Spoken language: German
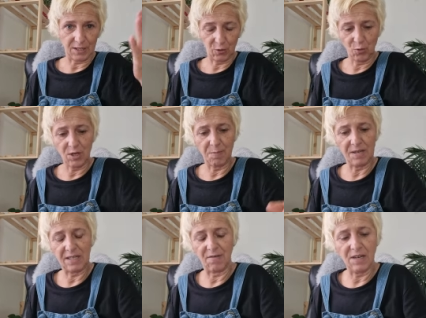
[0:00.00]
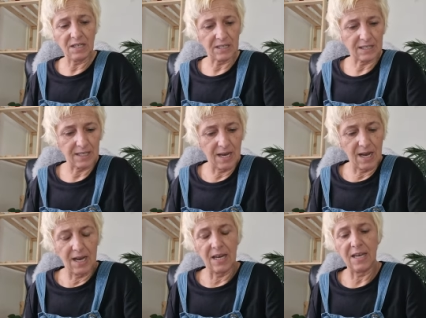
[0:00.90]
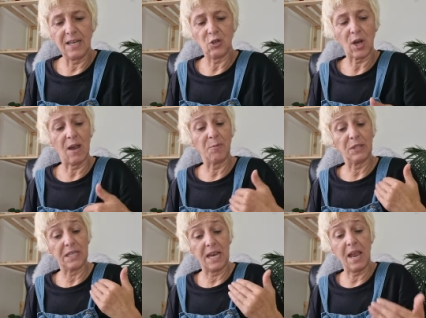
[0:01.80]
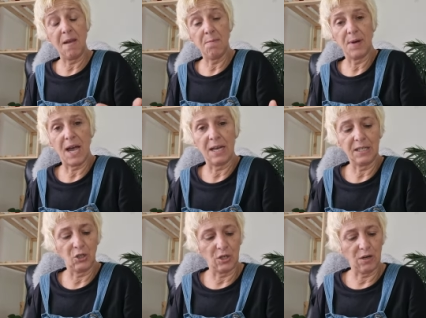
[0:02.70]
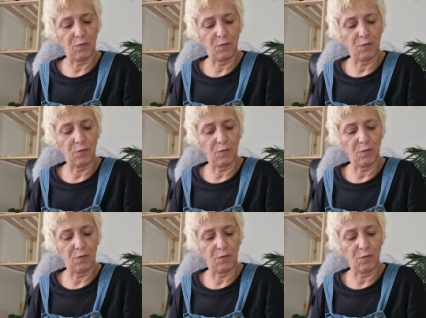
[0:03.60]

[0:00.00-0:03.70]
Also nur damit ihr wisst, ich schreibe sehr empathisch,